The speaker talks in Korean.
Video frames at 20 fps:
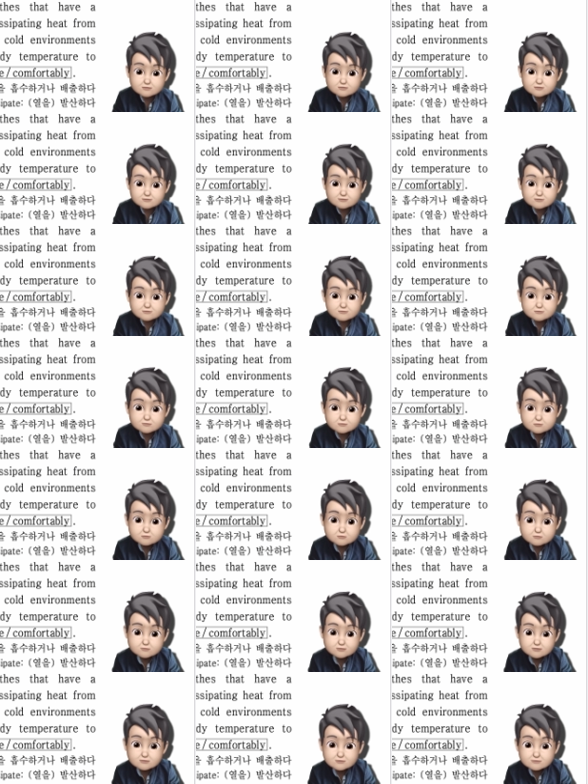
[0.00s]
자, 그리고
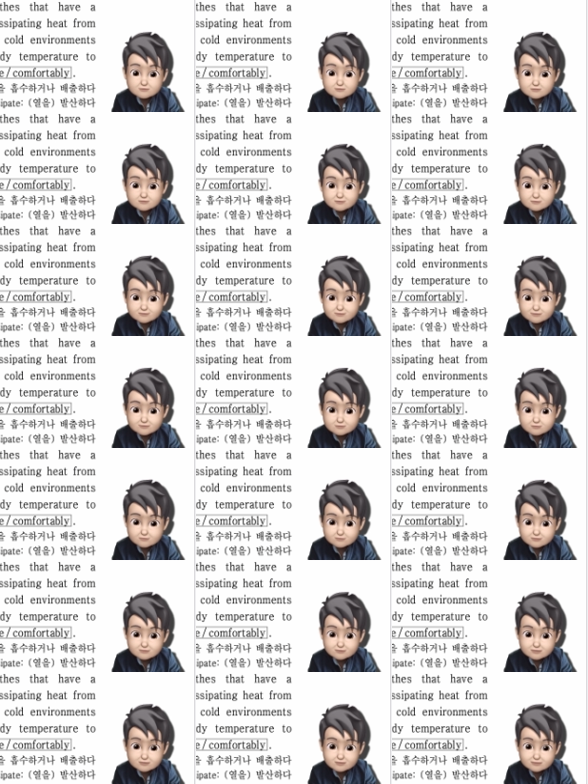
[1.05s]
듀링은 당연히
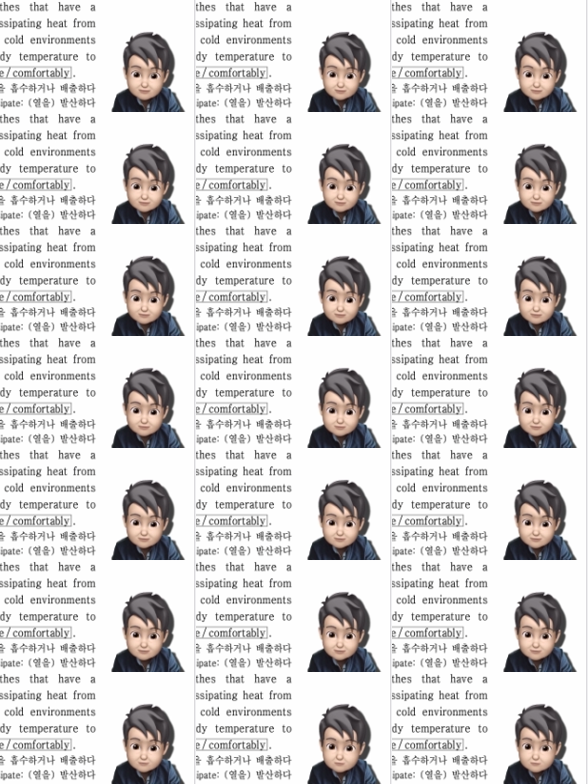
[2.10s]
전치사니까
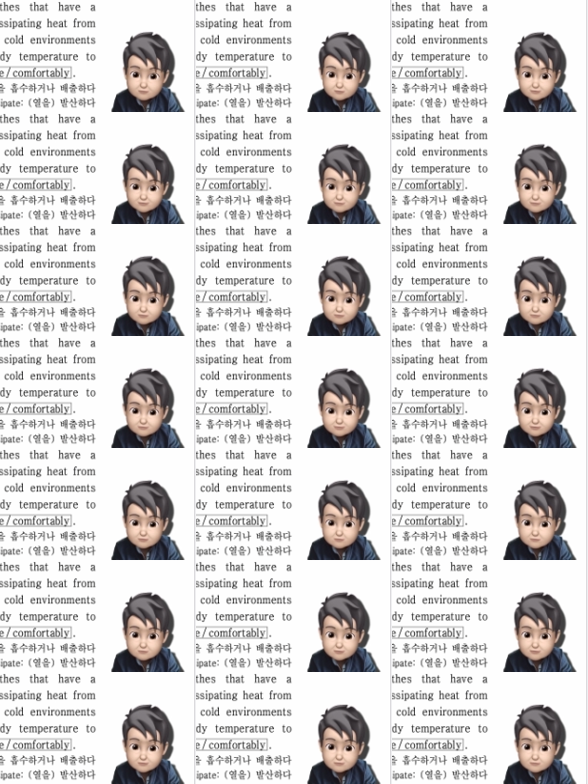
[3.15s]
뒤에 이렇게 명사가
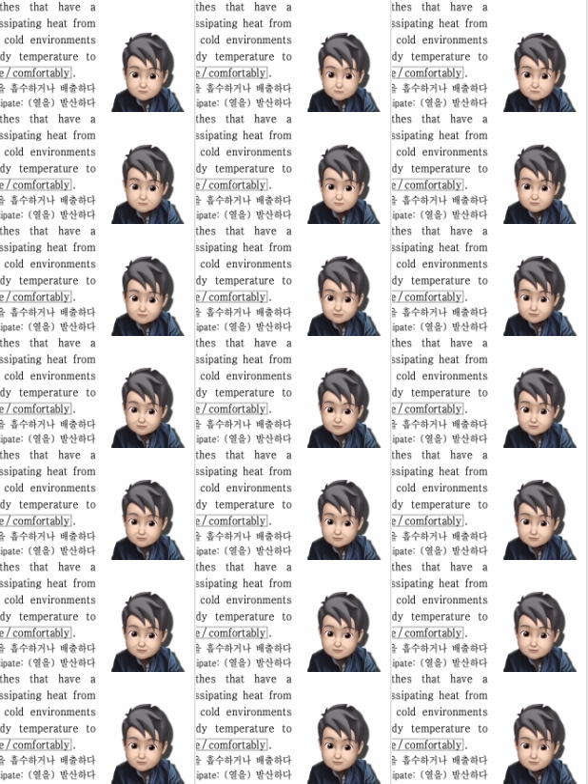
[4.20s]
온다는 거.